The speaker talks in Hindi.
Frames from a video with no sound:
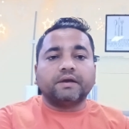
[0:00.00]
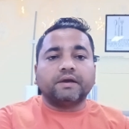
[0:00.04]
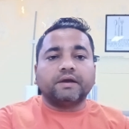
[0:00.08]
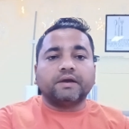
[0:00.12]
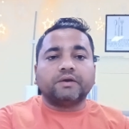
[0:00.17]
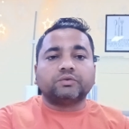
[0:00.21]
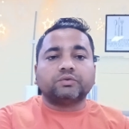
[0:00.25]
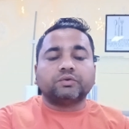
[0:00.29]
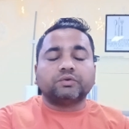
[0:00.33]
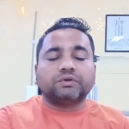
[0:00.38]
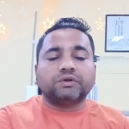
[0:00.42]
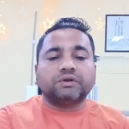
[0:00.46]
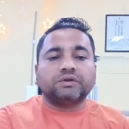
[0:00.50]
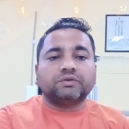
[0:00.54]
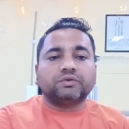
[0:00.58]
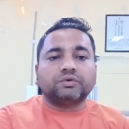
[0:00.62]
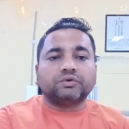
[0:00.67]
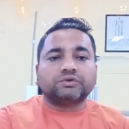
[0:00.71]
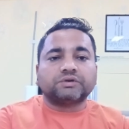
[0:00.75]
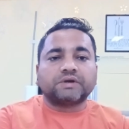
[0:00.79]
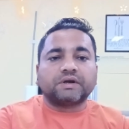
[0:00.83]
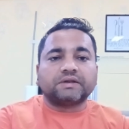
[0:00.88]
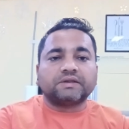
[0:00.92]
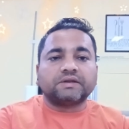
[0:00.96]
एक दो दिन दो
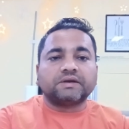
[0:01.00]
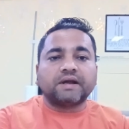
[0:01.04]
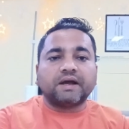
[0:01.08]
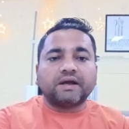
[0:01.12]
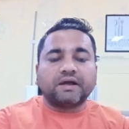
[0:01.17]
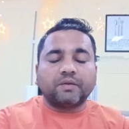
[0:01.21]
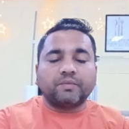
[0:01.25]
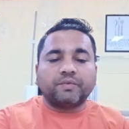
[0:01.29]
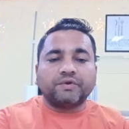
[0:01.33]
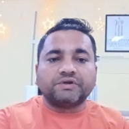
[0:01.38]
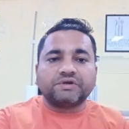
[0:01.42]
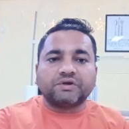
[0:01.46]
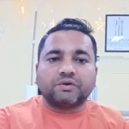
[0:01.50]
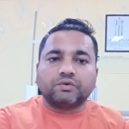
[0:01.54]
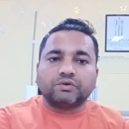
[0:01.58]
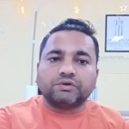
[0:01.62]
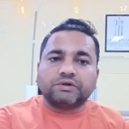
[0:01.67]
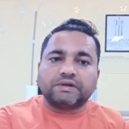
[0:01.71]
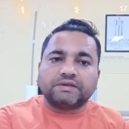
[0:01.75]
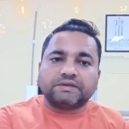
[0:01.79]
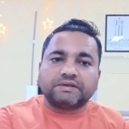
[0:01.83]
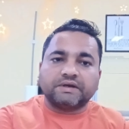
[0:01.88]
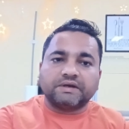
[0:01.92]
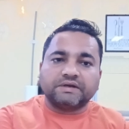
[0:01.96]
चार दिन आगे पीछे हो
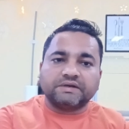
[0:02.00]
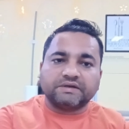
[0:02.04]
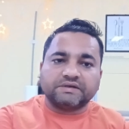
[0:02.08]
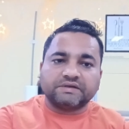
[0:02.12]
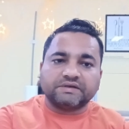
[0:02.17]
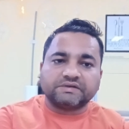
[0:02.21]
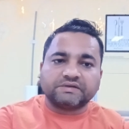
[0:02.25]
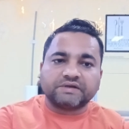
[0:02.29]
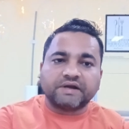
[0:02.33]
जाता है जैसे